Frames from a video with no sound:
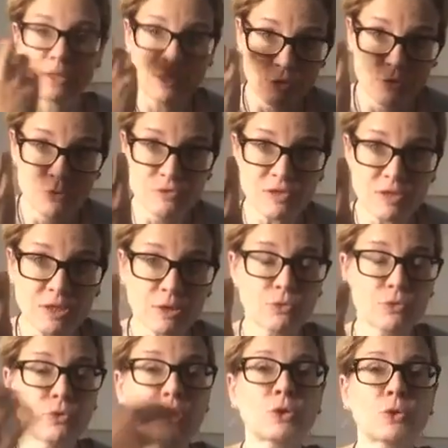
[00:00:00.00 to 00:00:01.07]
löste der
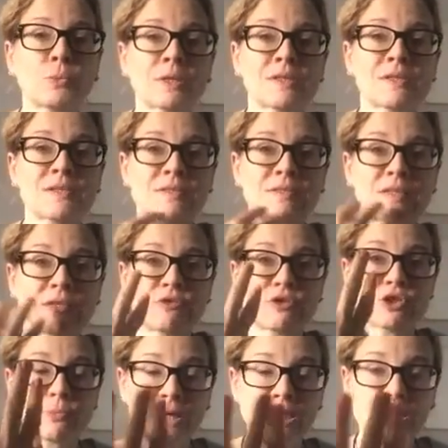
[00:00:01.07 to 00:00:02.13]
König übrigens sein
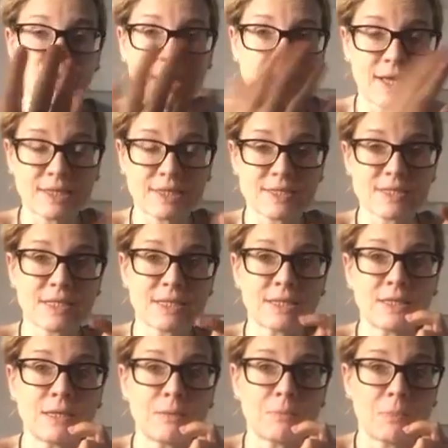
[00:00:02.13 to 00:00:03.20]
Versprechen ein, das er
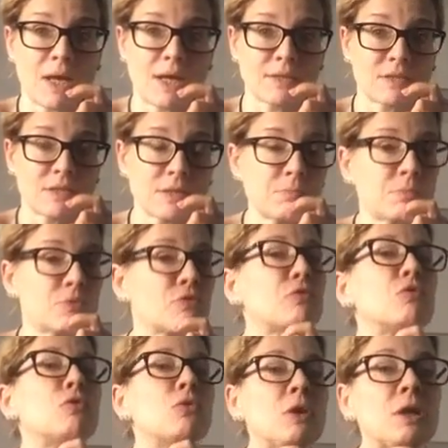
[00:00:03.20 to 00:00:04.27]
gegeben hatte,
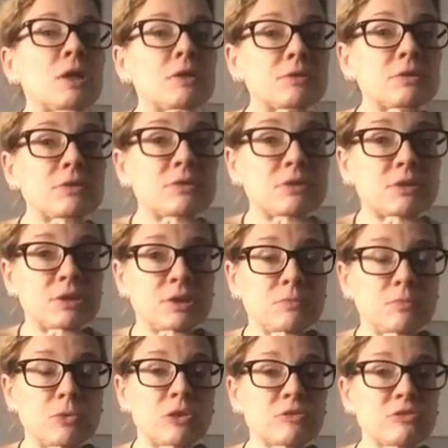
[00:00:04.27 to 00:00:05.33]
bevor
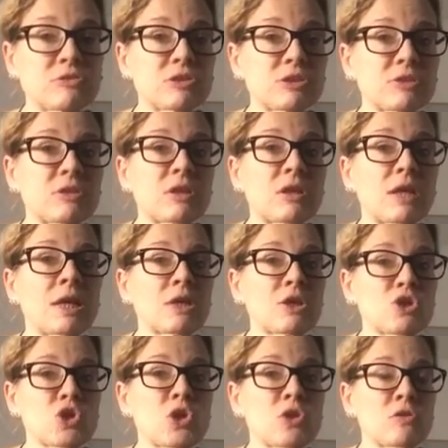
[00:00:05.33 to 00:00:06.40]
die Müllerstochter
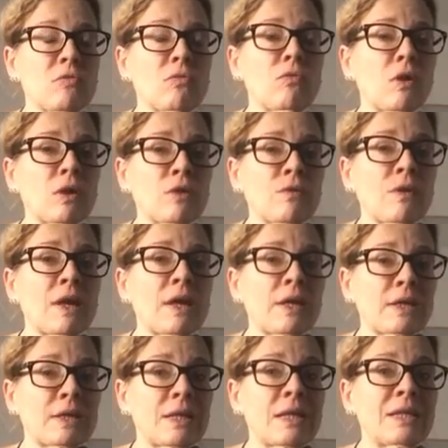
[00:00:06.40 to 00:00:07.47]
eingeschlossen worden
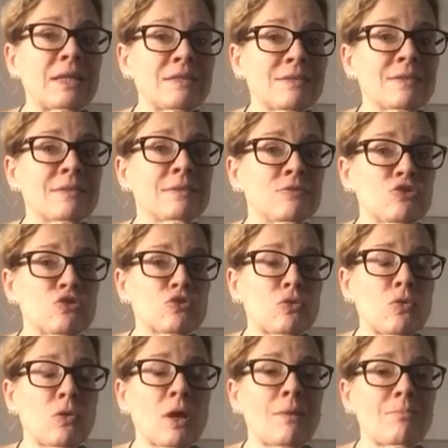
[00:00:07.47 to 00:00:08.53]
war in der letzten
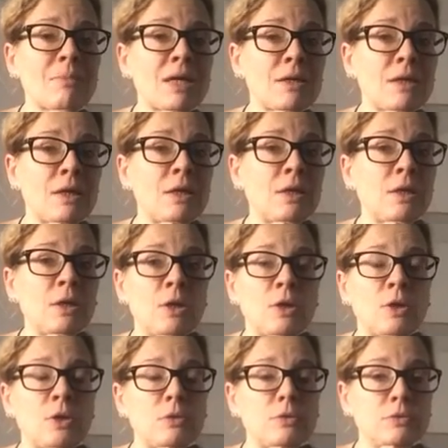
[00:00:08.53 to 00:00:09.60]
Strohkammer.
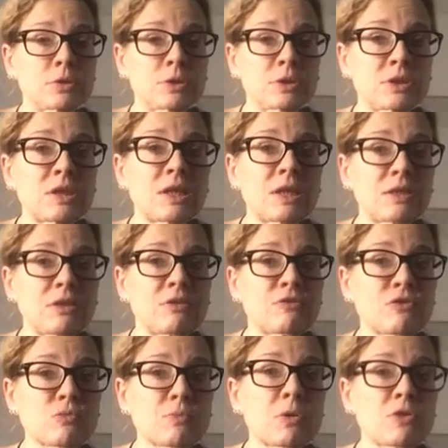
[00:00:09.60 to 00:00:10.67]
Und er hatte ihr
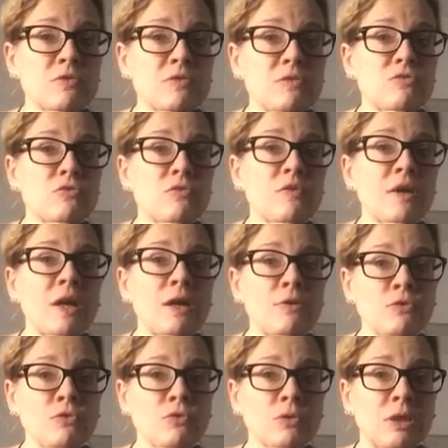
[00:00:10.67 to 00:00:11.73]
versprochen, sie zur
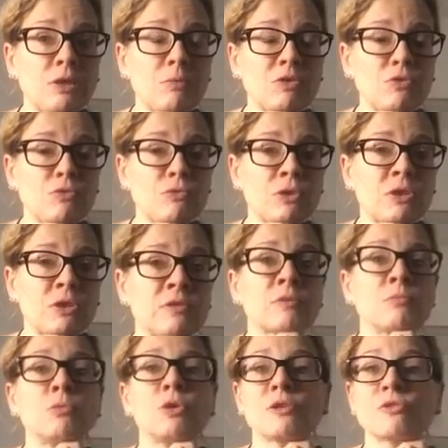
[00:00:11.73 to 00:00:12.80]
Frau zu nehmen. So aus
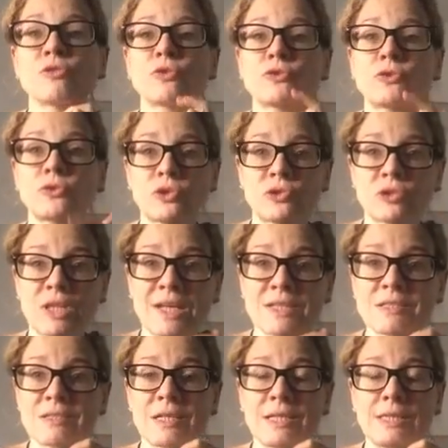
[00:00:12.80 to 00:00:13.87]
der Müllers Tochter
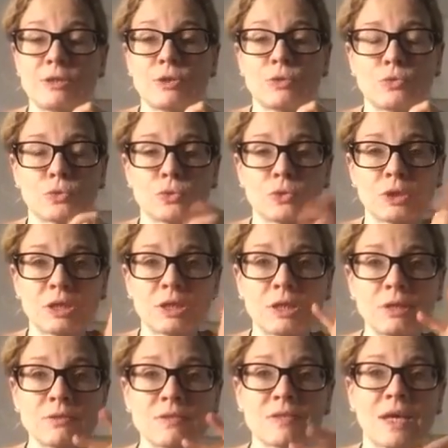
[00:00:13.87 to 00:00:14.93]
tatsächlich die
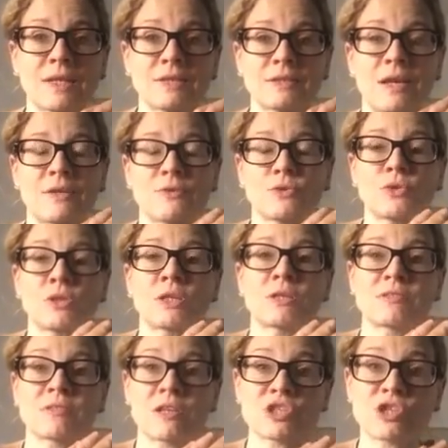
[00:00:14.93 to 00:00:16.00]
Königin. Sie hatte also
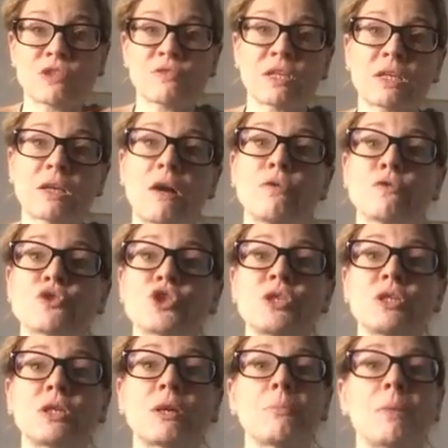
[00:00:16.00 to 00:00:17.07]
einen gesellschaftlichen
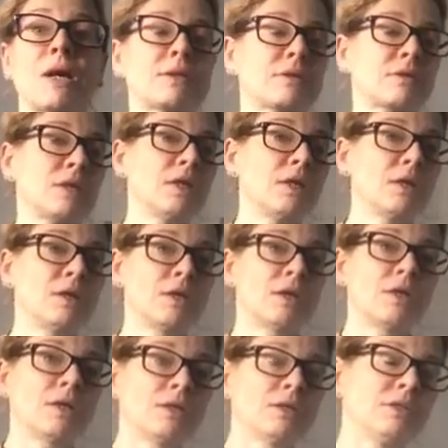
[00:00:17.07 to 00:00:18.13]
Aufstieg gemacht.
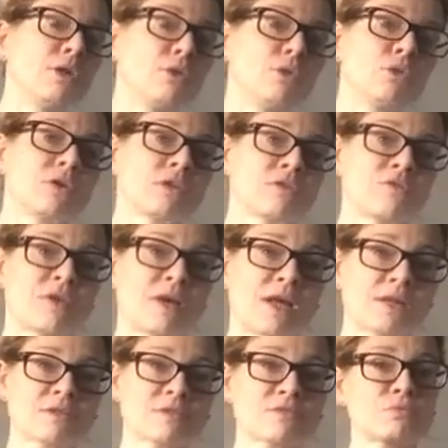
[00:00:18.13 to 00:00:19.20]
Die Lüge des
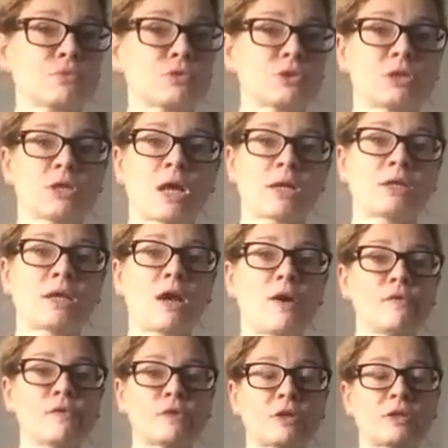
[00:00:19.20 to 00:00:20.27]
Vaters wurde gar nie
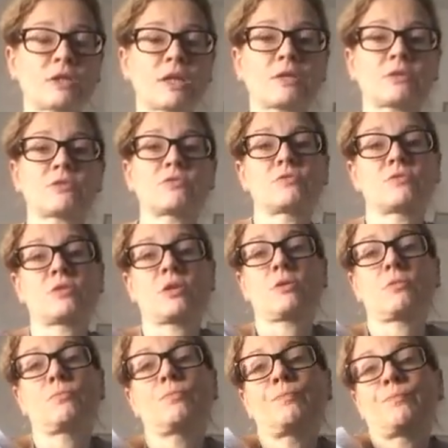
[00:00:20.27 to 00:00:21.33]
aufgedeckt,
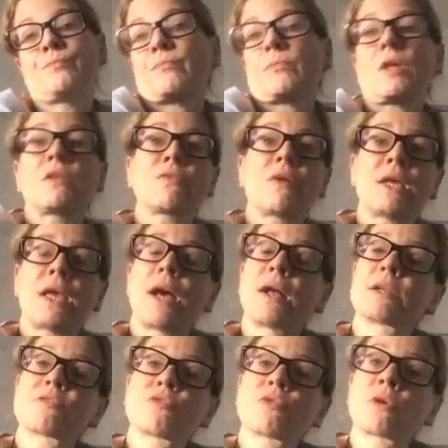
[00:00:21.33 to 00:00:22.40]
denn es war ja
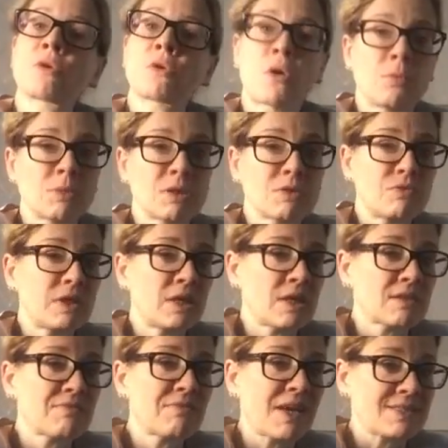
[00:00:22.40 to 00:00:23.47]
alles so gekommen, wie
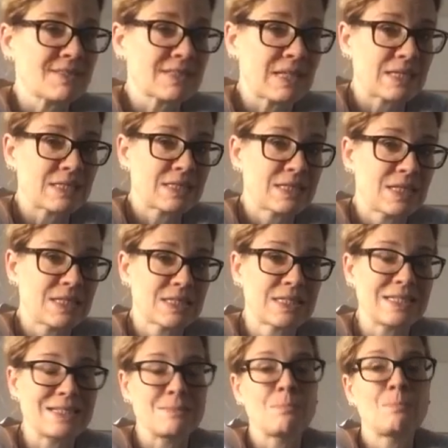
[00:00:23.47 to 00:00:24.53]
er geweissagt
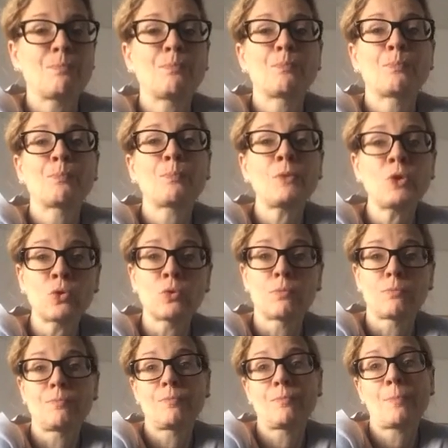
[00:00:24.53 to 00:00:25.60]
hatte.
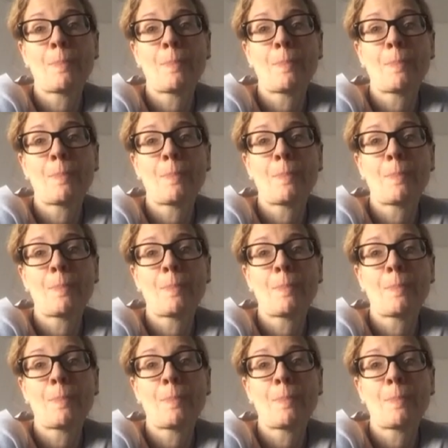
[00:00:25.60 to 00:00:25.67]
Jo,